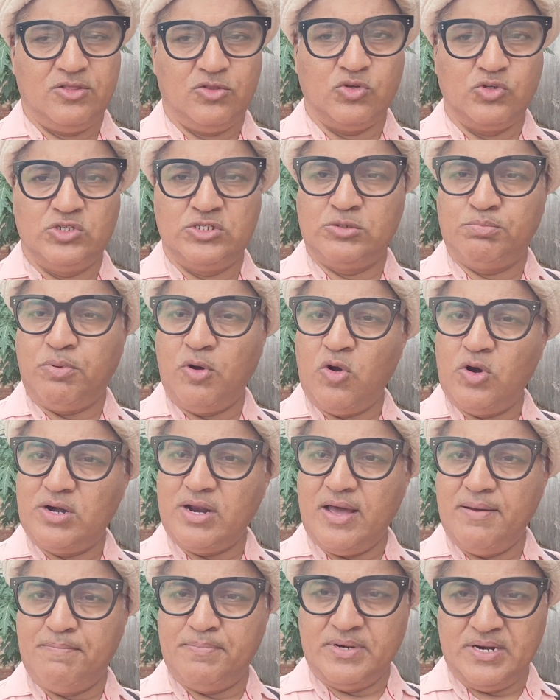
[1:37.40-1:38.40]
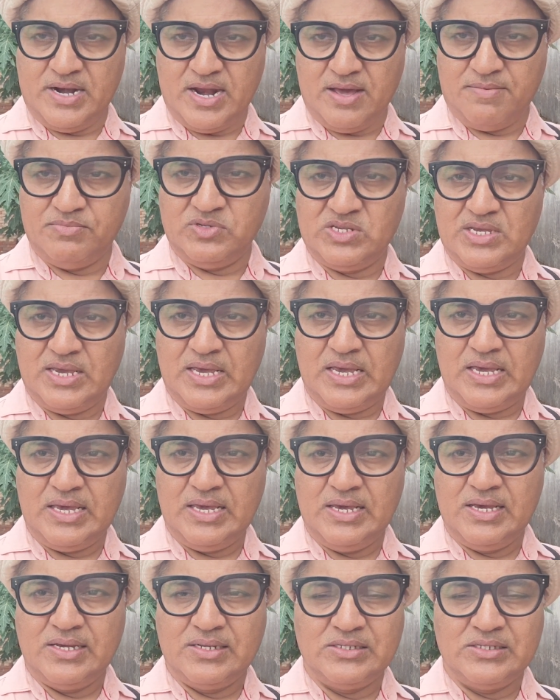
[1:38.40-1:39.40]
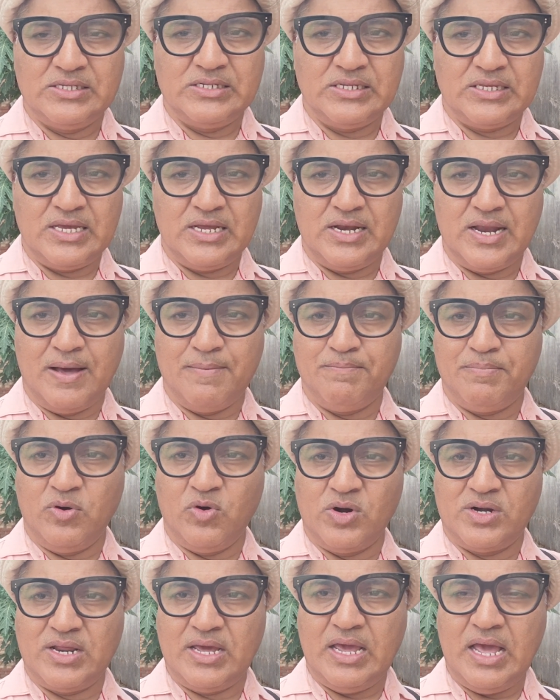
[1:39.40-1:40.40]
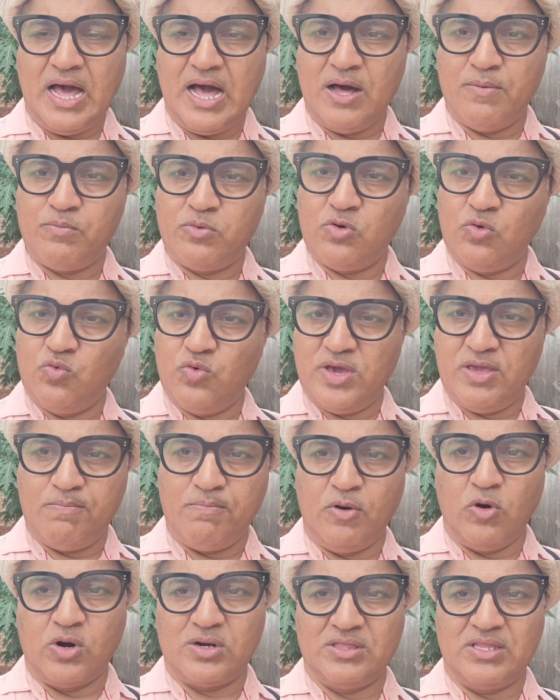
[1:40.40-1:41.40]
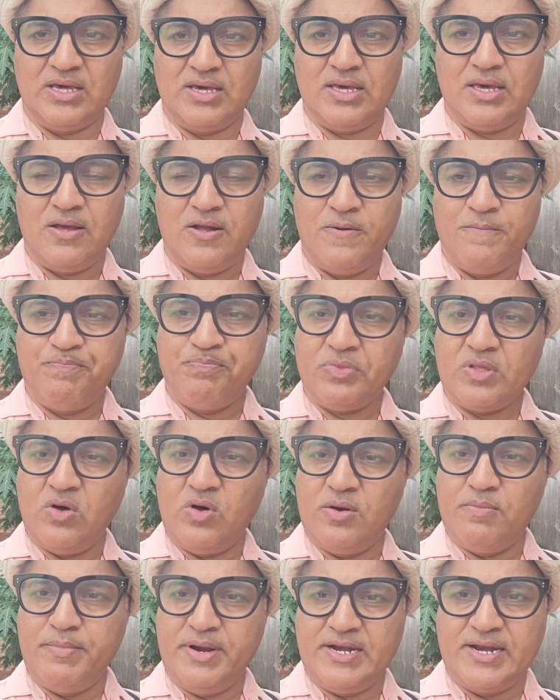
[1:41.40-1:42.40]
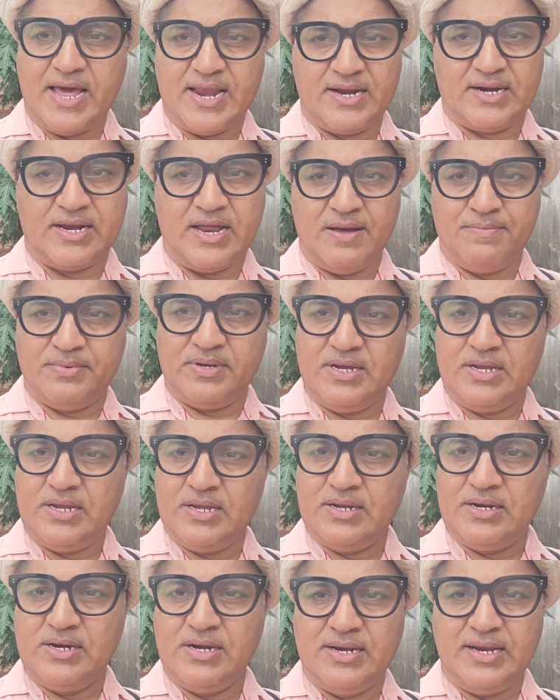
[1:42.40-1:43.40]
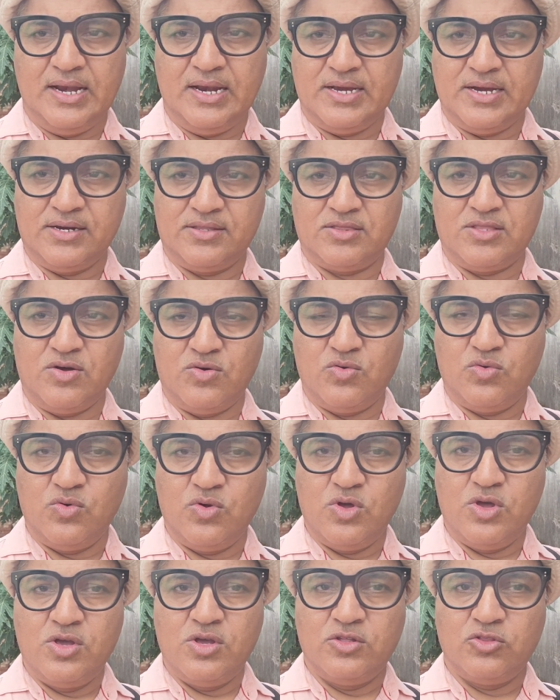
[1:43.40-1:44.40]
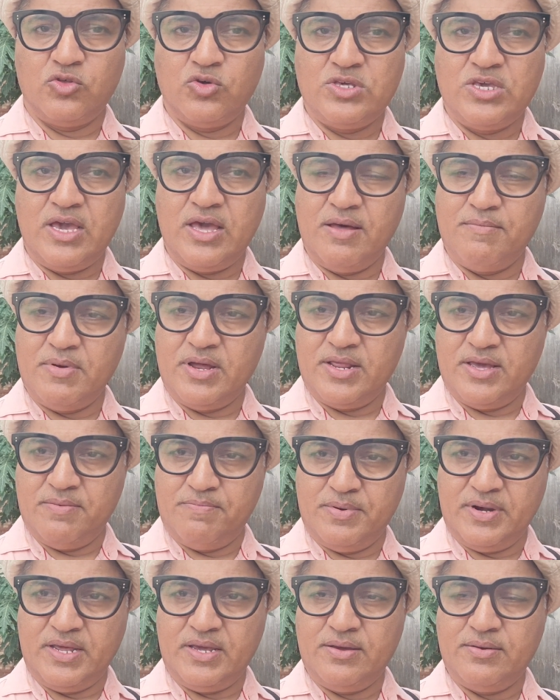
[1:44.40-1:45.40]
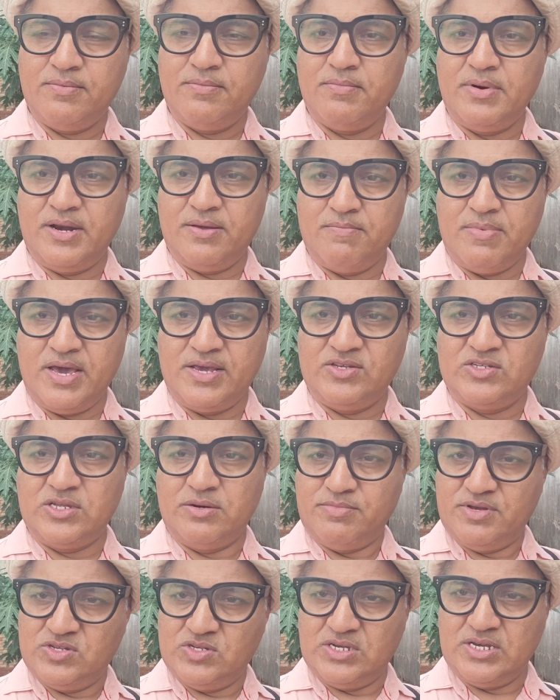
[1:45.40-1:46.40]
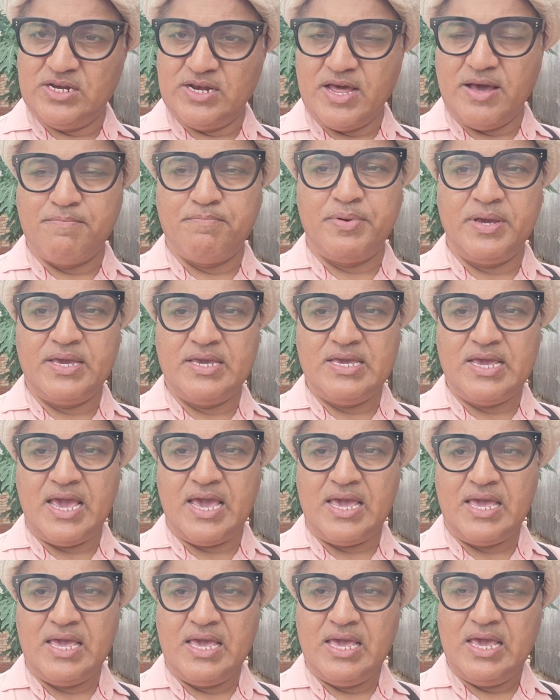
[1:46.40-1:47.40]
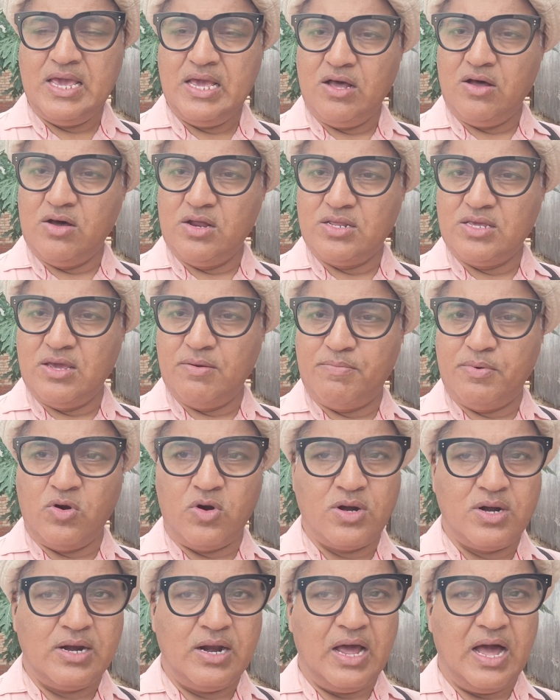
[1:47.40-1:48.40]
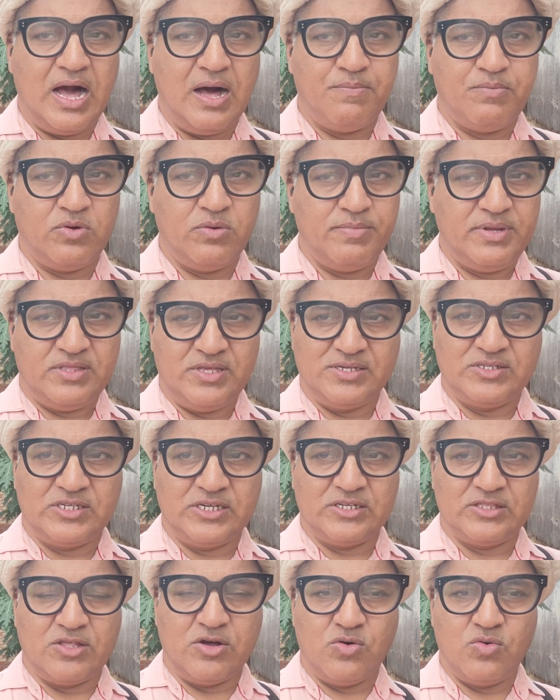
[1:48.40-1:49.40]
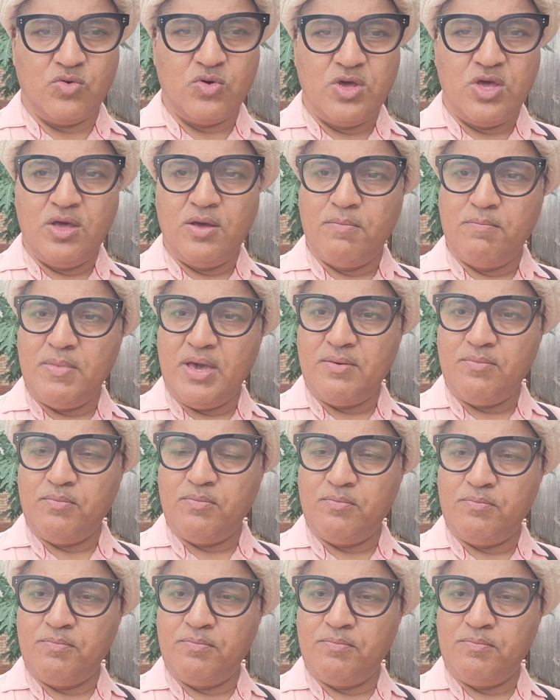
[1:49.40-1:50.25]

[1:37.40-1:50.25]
तो प्लॉट अपने नाम से हैं जिनके नाम प्लॉट है आपको वही प्लॉट देंगे और मैं डायरेक्ट आपकी डील करता हूँ तो ये हमारे अपने बड़े भाई शर्मा जी के नाम पे ही है और ये प्लॉट आपको मैं दे सकता हूँ मैं